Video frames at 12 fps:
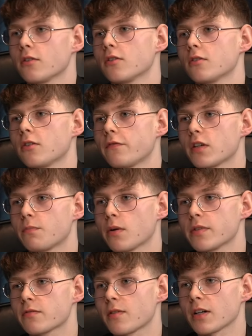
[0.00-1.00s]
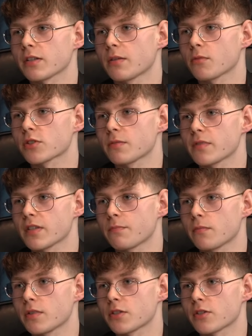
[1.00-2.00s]
o nowych pomysłach, nie możemy
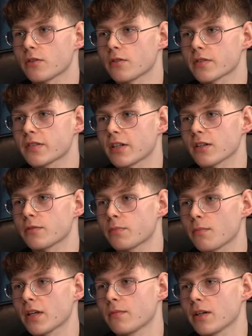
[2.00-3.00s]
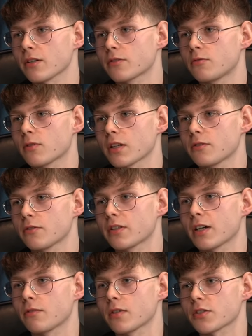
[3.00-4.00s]
zapomnieć o starych problemach, które
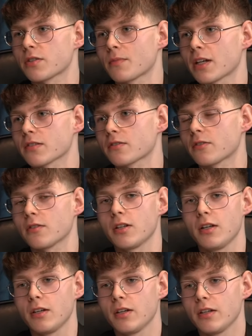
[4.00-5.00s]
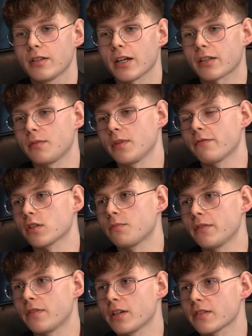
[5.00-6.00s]
dotykają nasze miasto. Takim
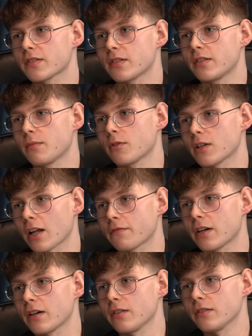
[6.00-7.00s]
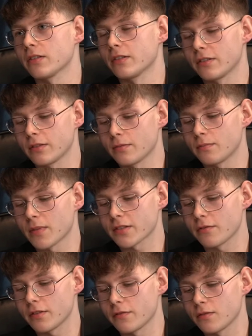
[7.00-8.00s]
niewątpliwie jest demografia. Y,
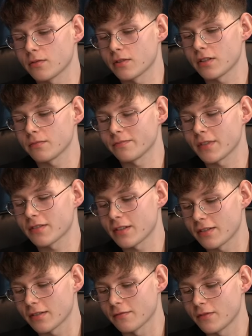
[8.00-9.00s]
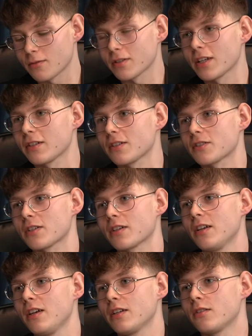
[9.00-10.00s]
masowe wyludni niestety wyludnianie się
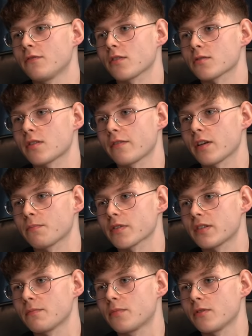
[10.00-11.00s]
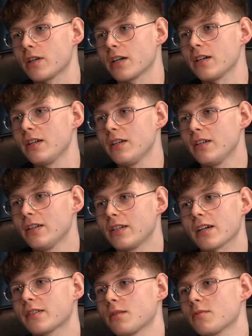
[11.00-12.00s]
Inowrocławia postępuje.
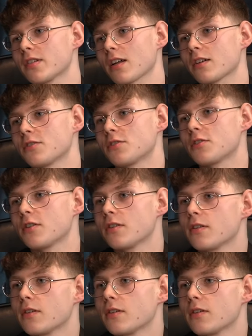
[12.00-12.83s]
Jak temu zaradzić?